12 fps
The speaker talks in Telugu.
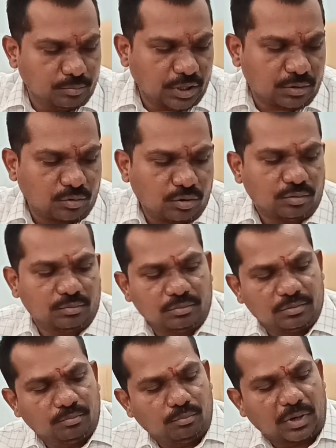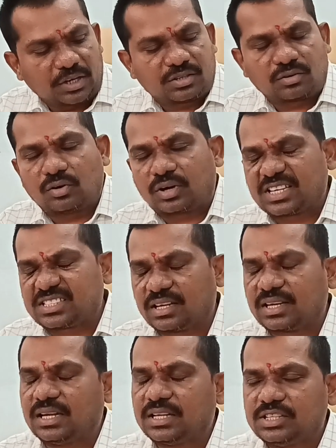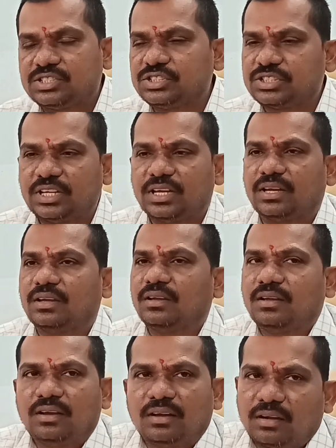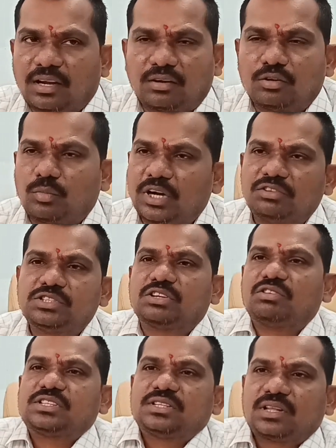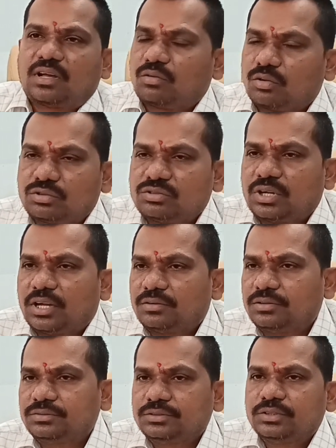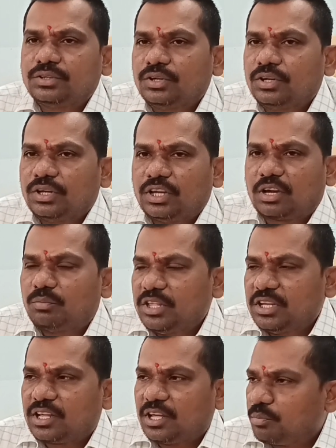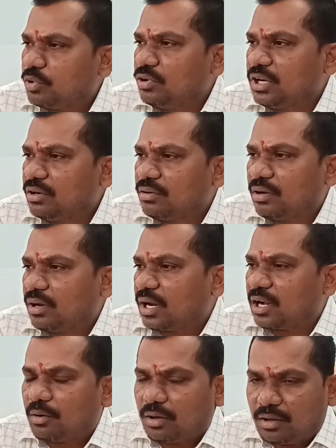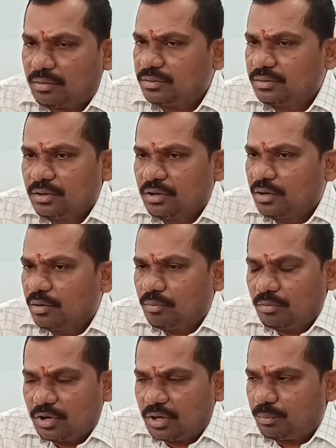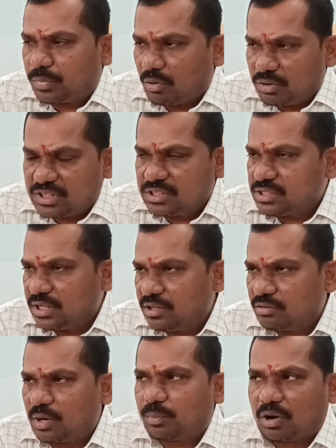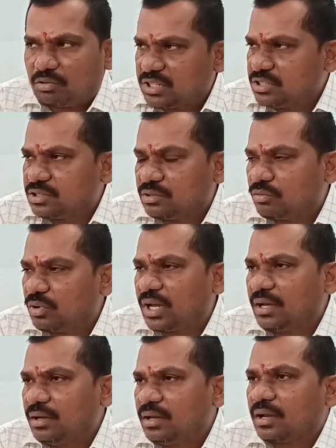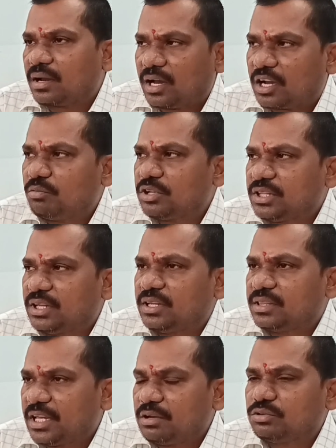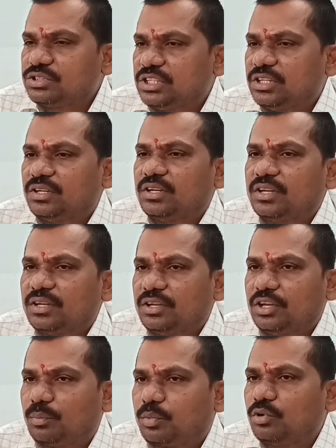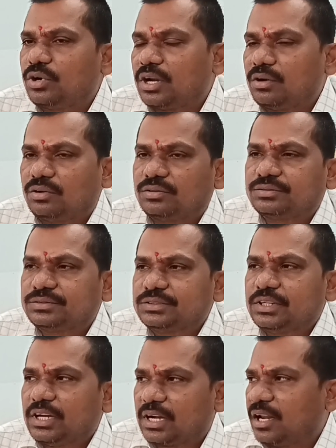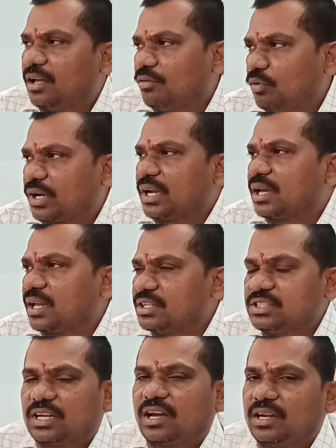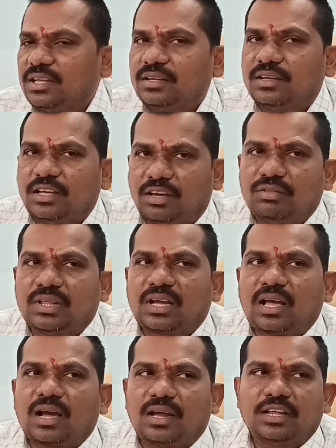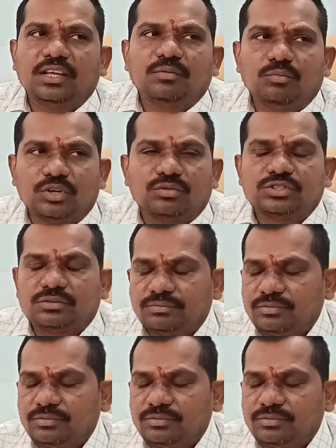మీకు మనసుకు కష్టం కలిగించింటే నన్ను మన్నించవలసిందిగా కోరుచున్నాను ఇక మీదట ఎప్పుడు నేను అట్లా ప్రవర్తించలేదు కూడా ప్రవర్తించను కూడా కాకపోతే దయ ఉంచి ఎప్పుడు నన్ను ఇట్లా వక్రీకరించి కానీ ఏ విధంగా కానీ మీరు